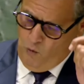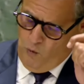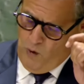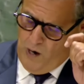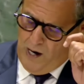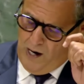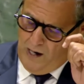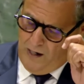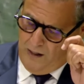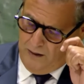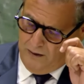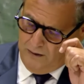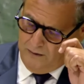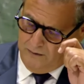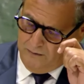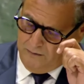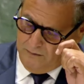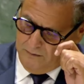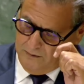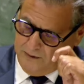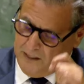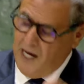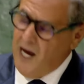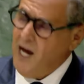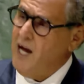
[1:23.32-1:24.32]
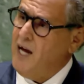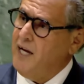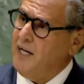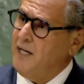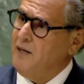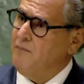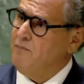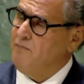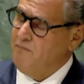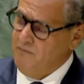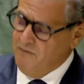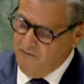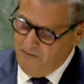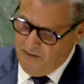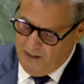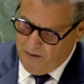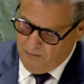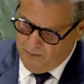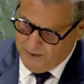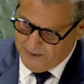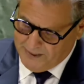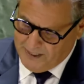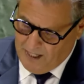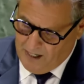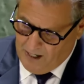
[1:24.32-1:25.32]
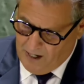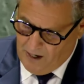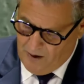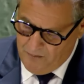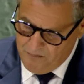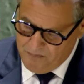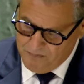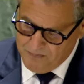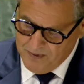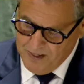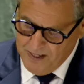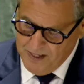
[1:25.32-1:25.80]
و دائم في المنطقة